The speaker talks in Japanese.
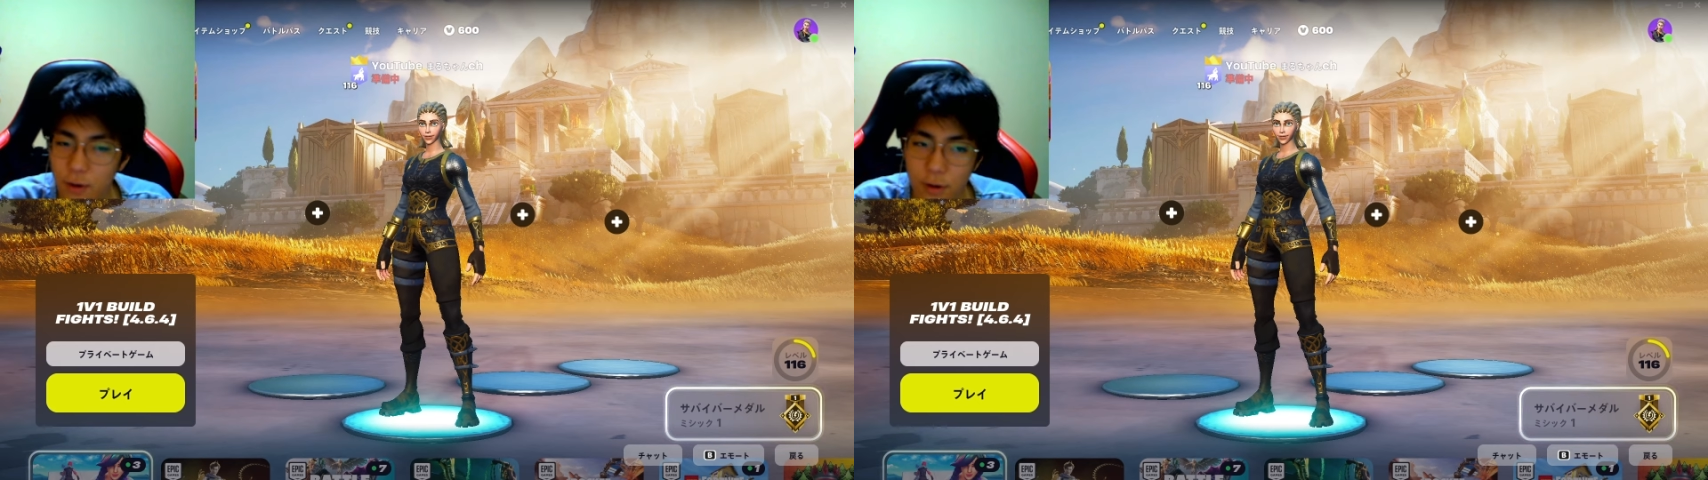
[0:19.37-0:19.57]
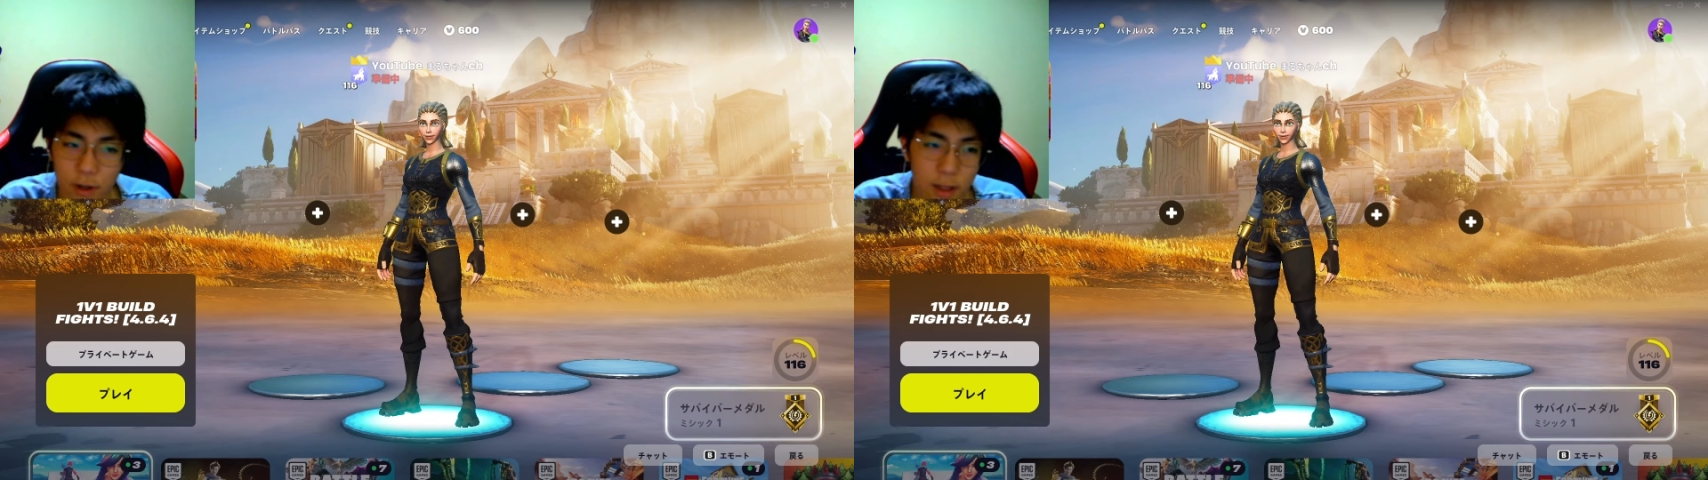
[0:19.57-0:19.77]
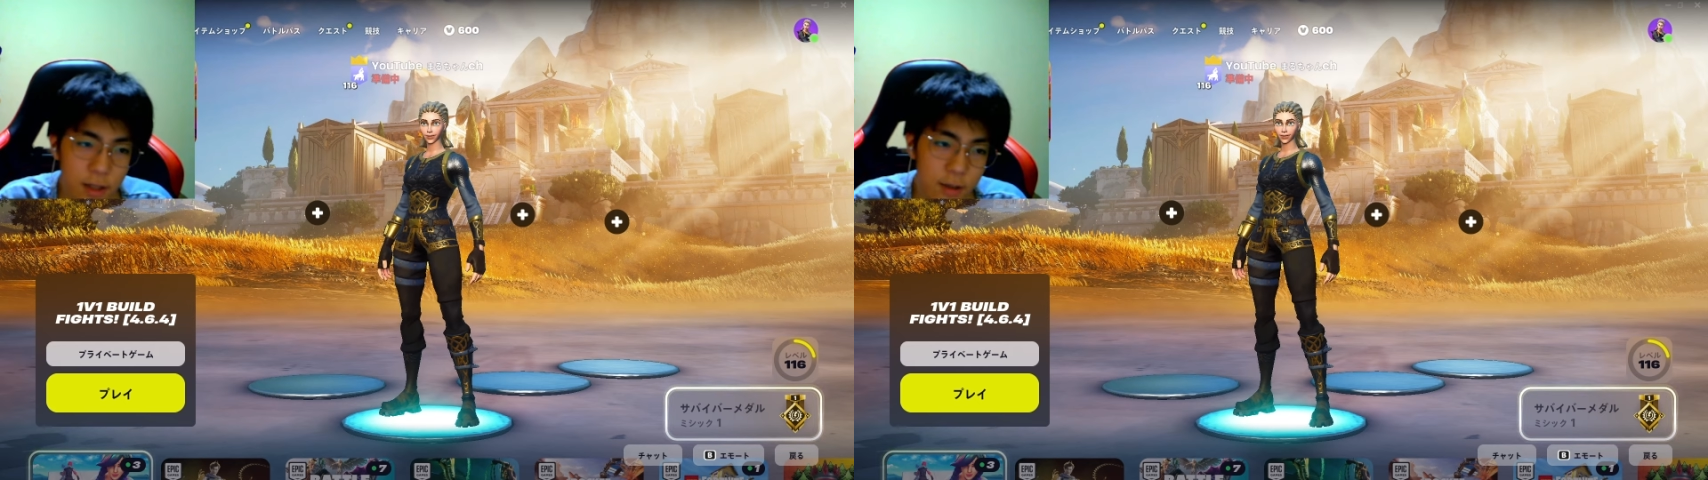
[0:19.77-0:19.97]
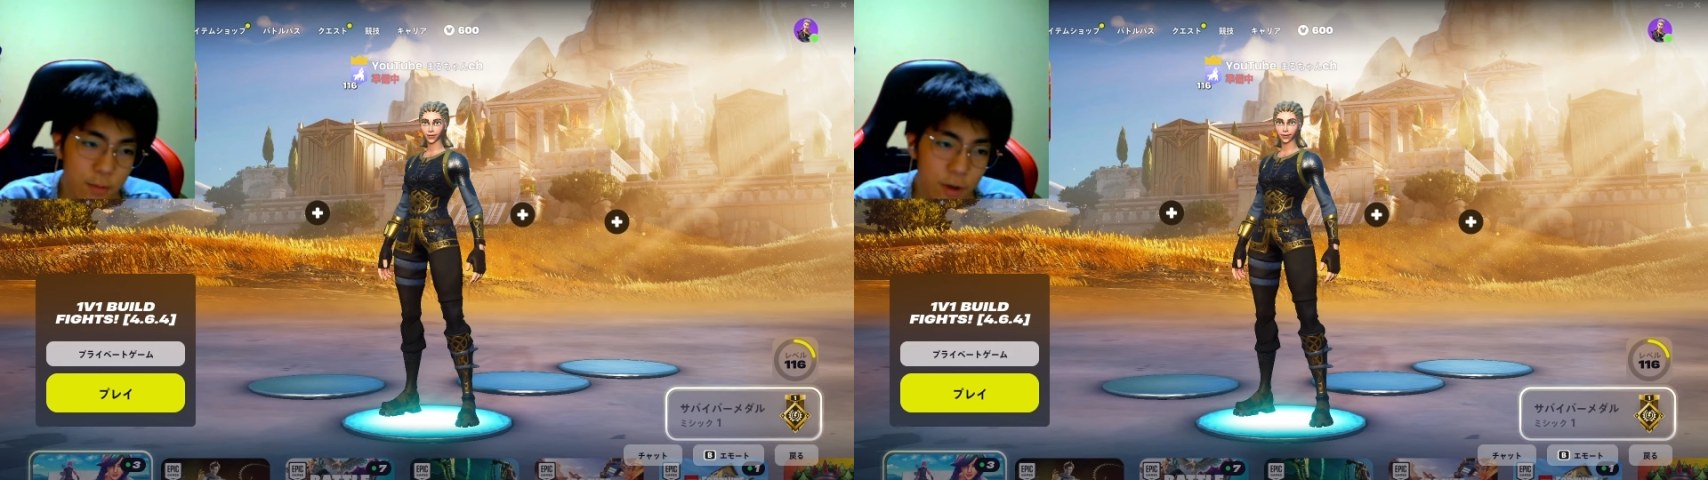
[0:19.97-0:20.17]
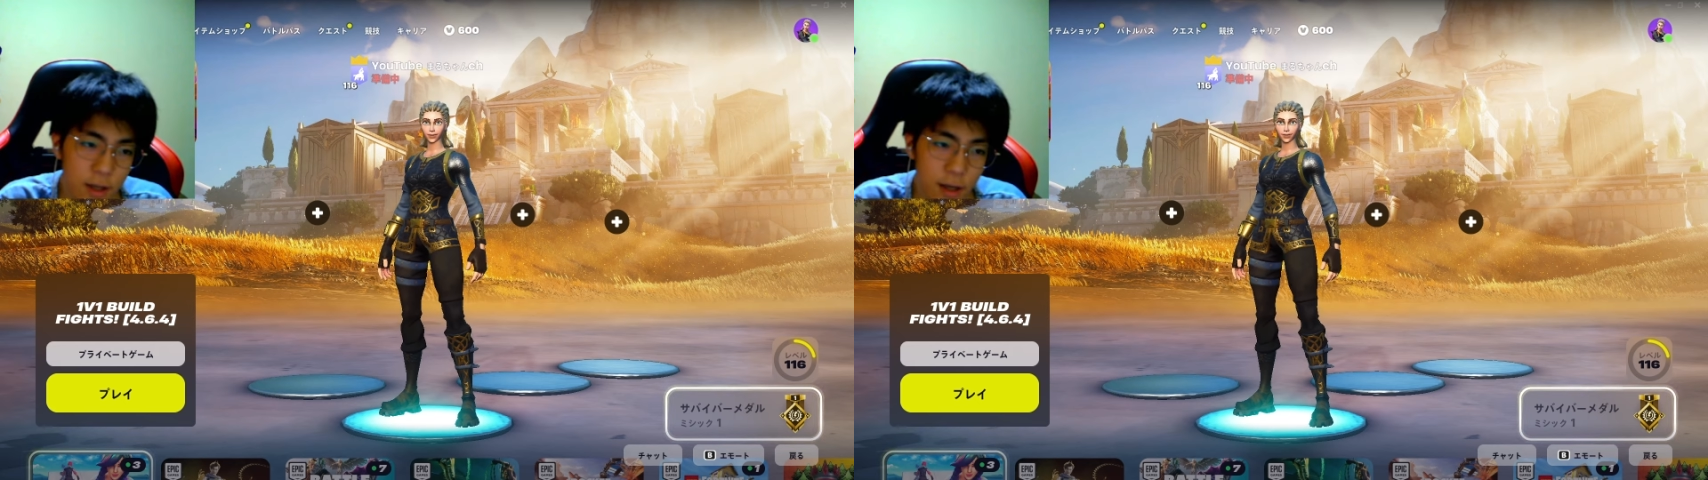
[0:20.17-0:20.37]
う方たちに
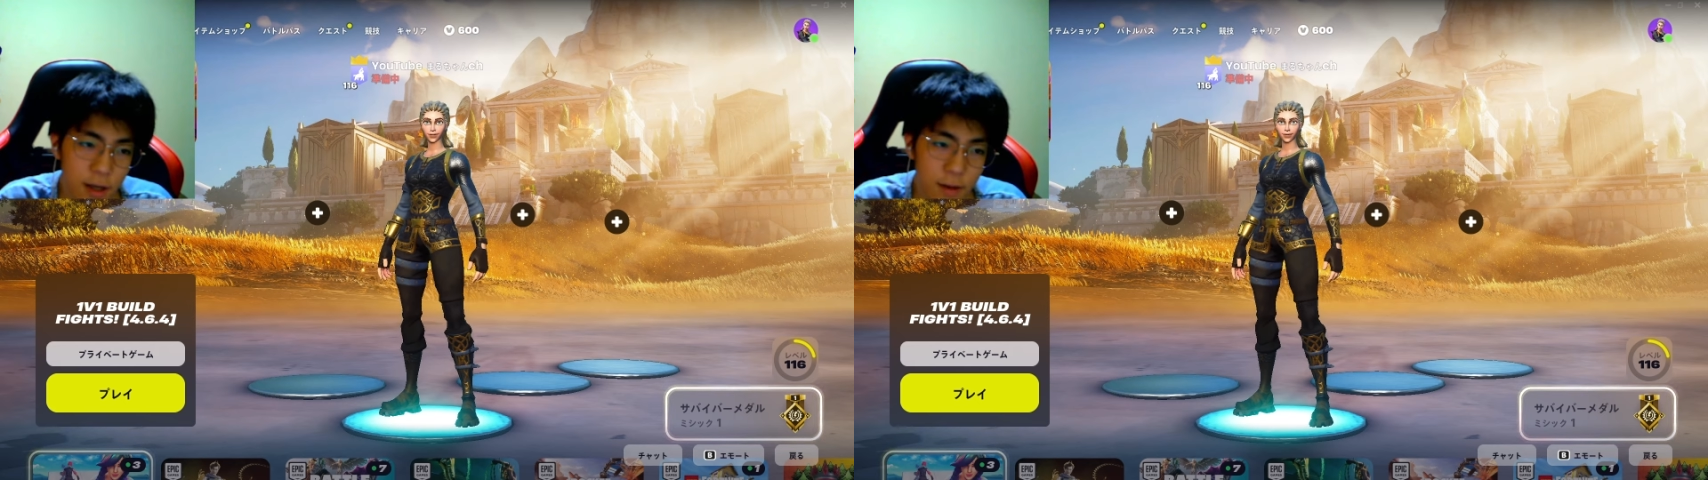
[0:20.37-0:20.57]
向けてね、